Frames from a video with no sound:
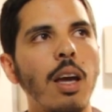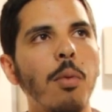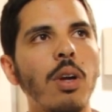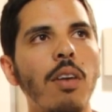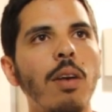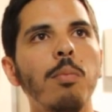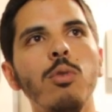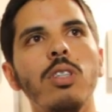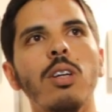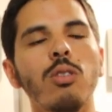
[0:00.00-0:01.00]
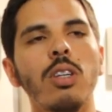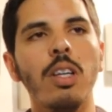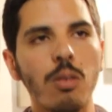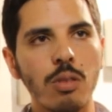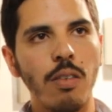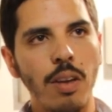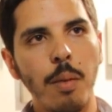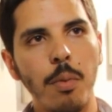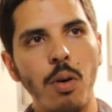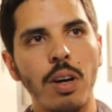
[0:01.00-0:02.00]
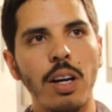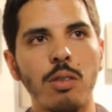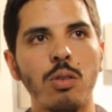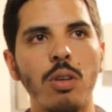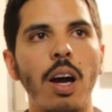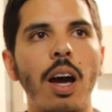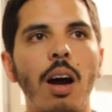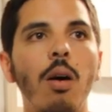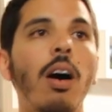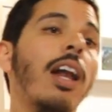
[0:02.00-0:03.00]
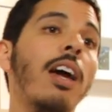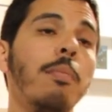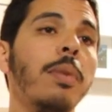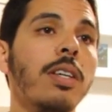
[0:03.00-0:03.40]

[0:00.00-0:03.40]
sentíamos que había muchas cosas que no sabíamos en relación a, las